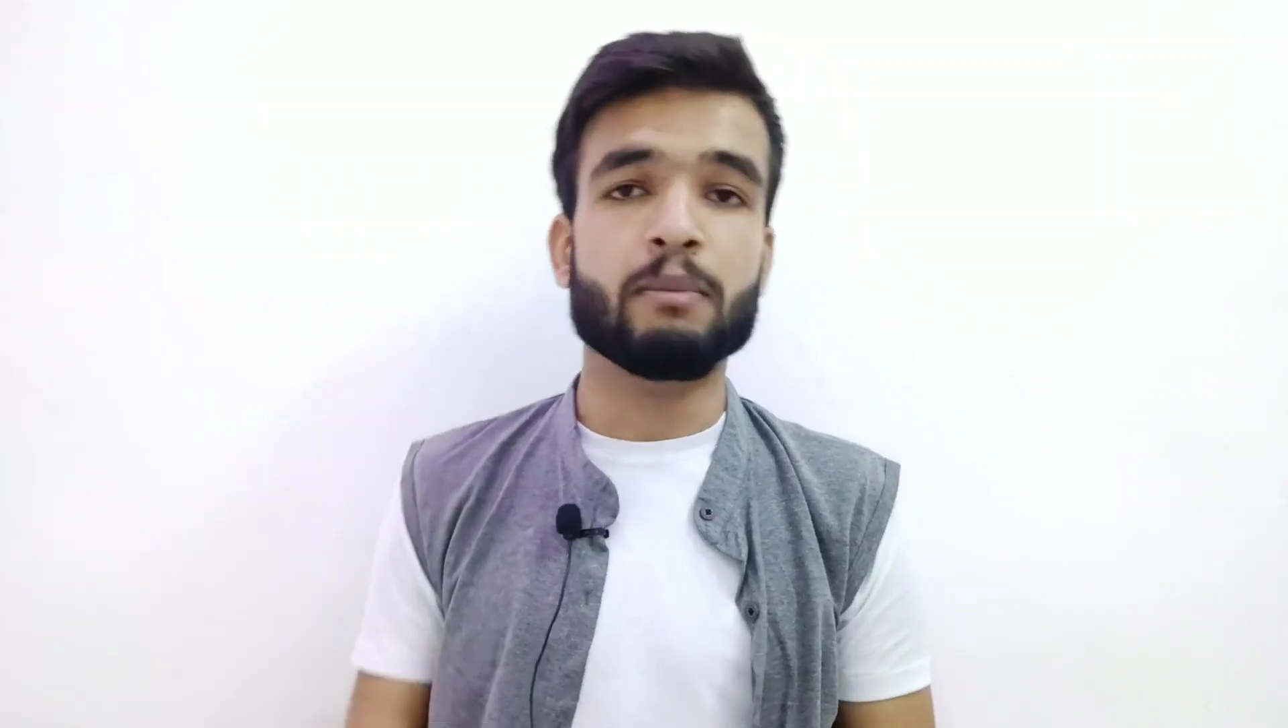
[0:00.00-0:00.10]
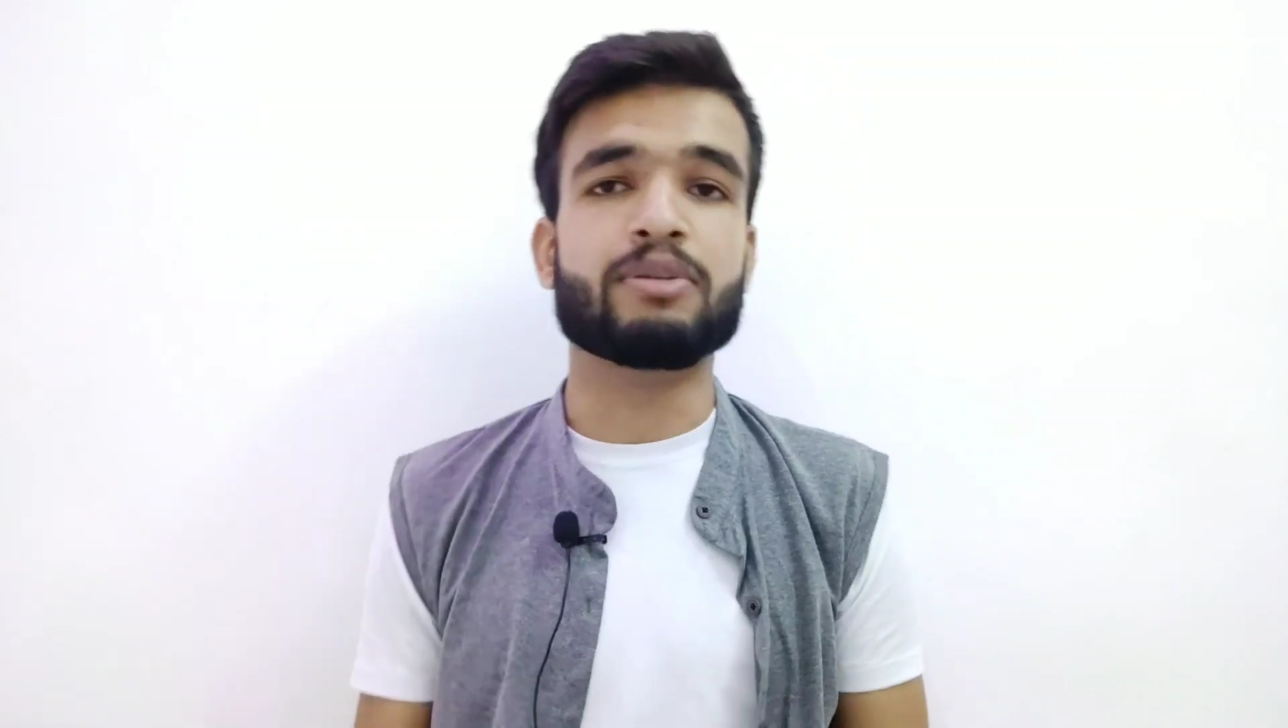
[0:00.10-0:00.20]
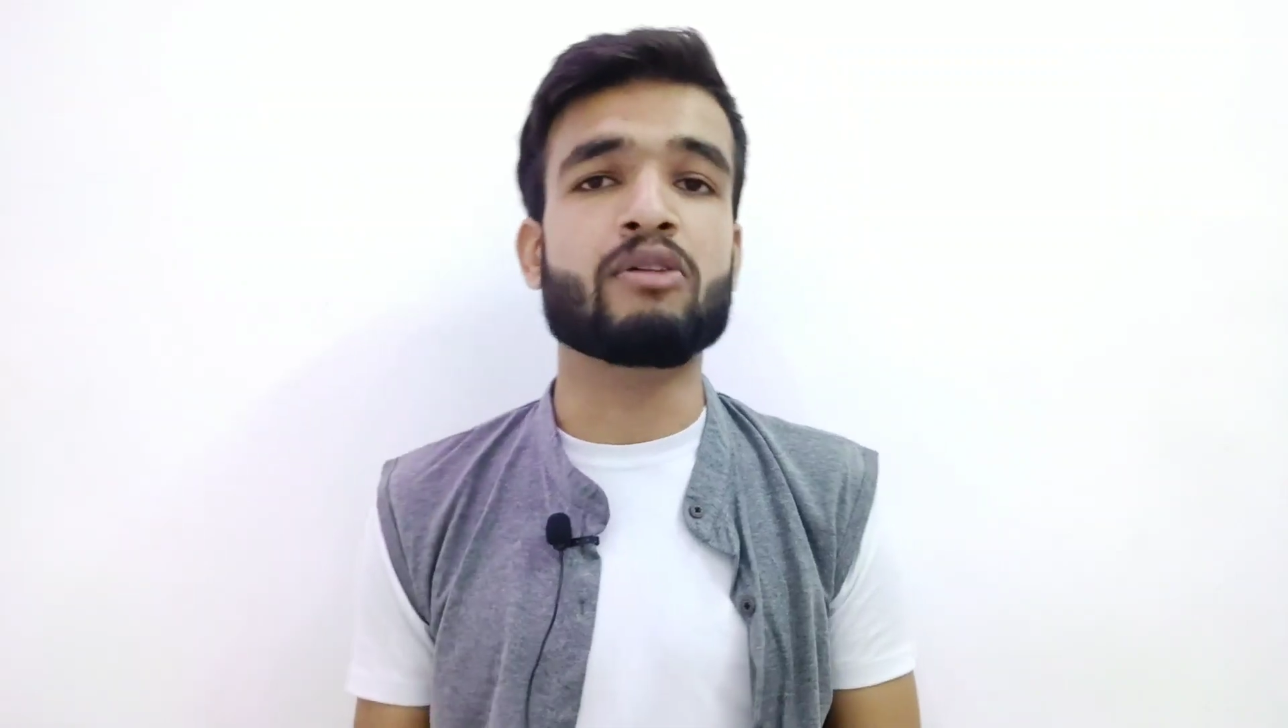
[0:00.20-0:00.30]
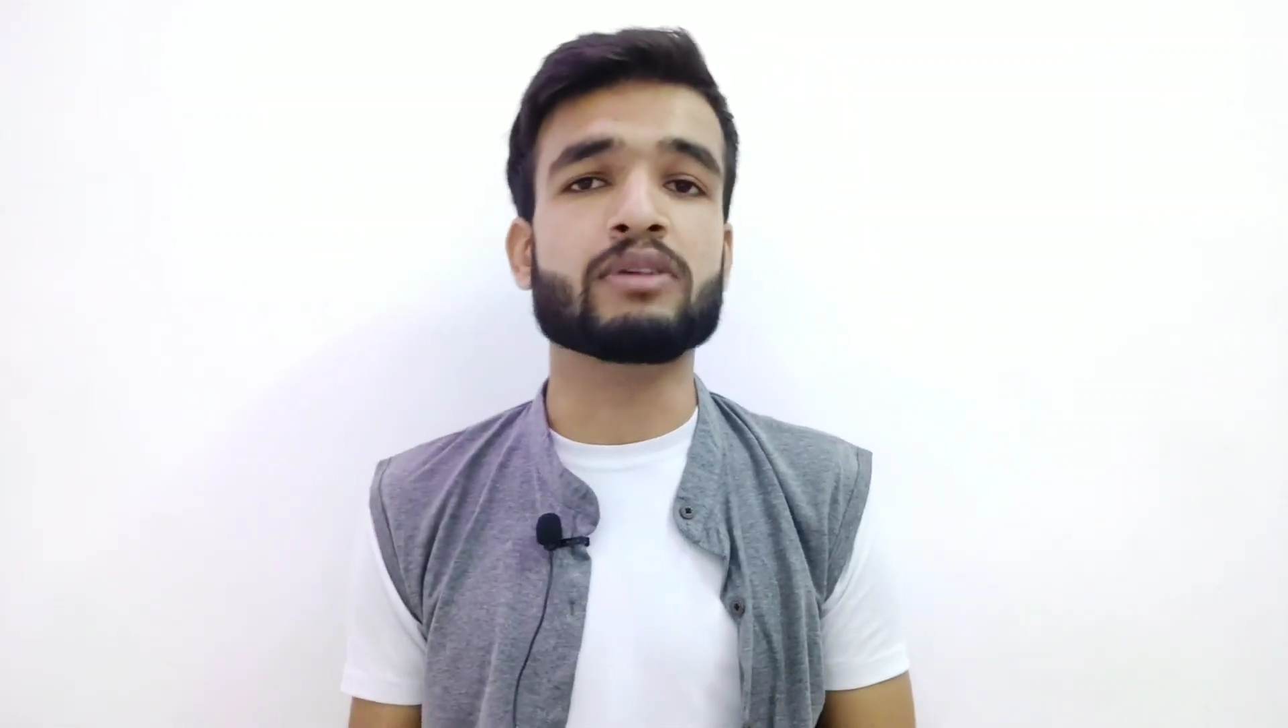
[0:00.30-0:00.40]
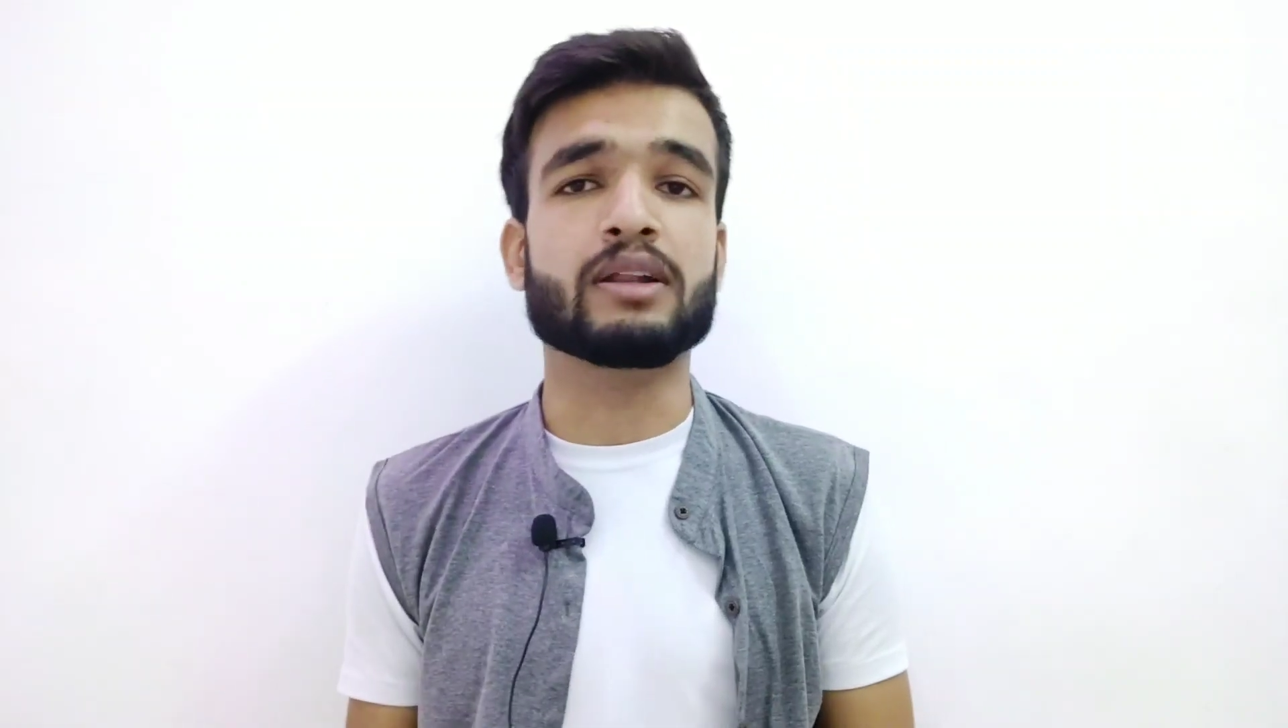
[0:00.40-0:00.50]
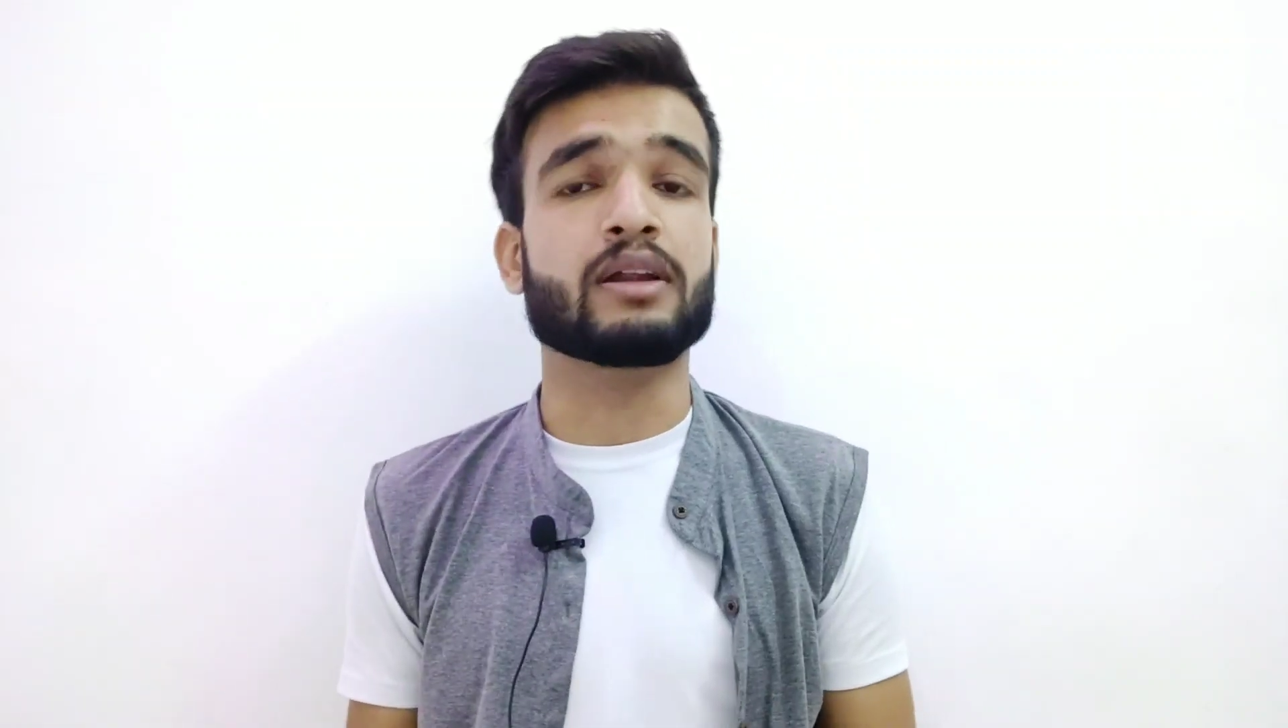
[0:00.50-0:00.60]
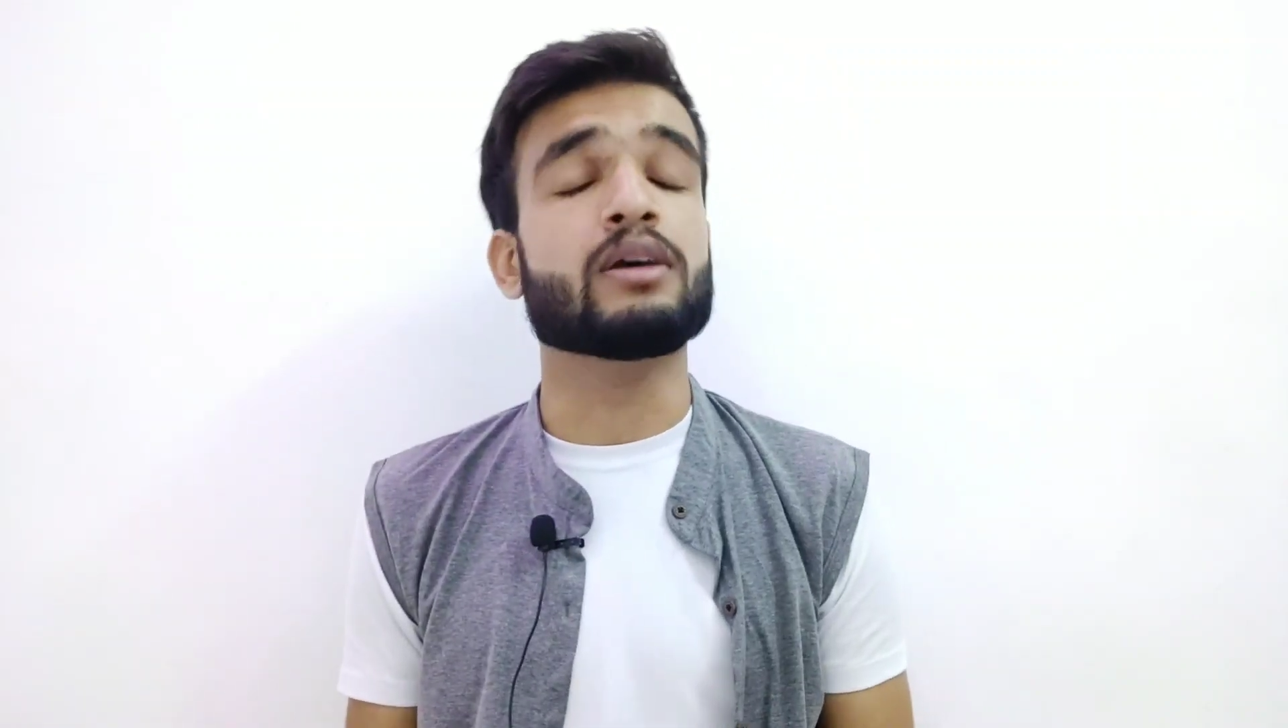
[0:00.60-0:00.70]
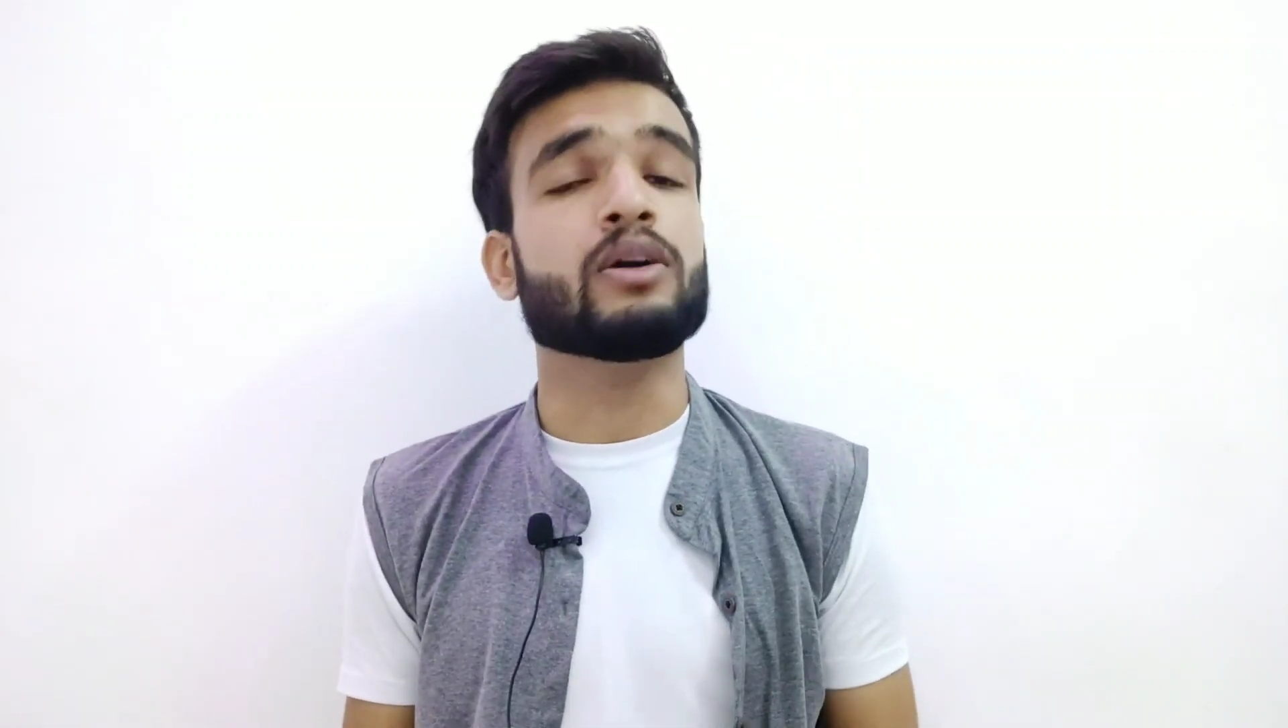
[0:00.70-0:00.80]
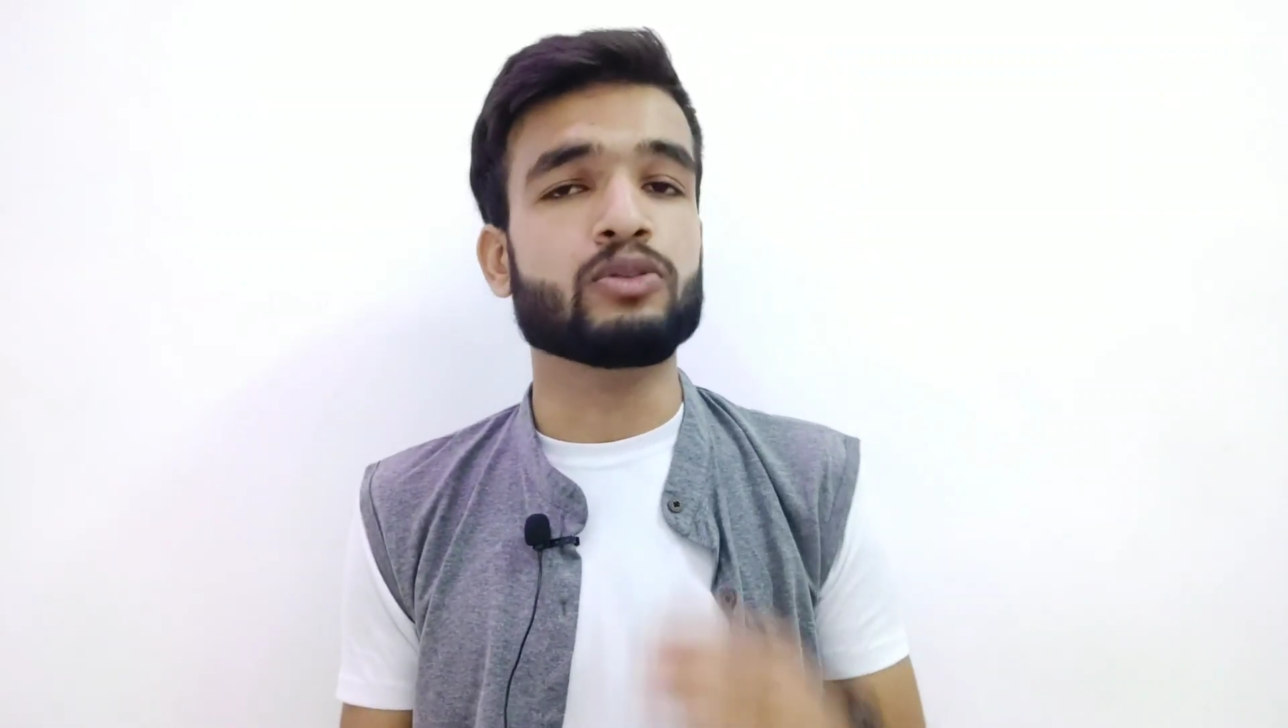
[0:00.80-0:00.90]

ब्राउन कलर